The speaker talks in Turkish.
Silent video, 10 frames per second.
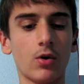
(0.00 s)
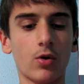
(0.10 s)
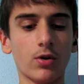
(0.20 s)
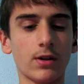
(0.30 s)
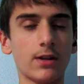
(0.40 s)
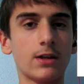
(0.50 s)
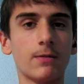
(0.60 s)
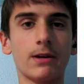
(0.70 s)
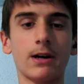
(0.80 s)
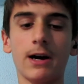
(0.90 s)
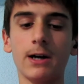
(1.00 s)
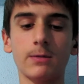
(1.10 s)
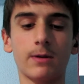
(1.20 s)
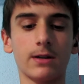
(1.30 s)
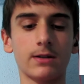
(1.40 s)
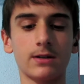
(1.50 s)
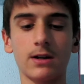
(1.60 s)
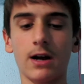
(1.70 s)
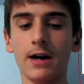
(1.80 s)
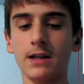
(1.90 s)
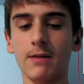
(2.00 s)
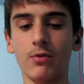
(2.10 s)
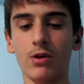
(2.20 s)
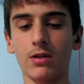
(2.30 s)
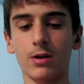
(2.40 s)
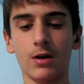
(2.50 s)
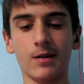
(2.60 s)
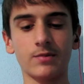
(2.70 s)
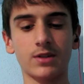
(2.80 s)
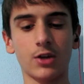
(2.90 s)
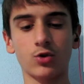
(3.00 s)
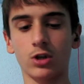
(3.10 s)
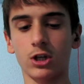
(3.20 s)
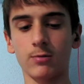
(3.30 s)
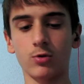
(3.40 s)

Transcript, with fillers: O da dedi ki bana hayır Bahadır aynen böyle devam sen çok iyi bir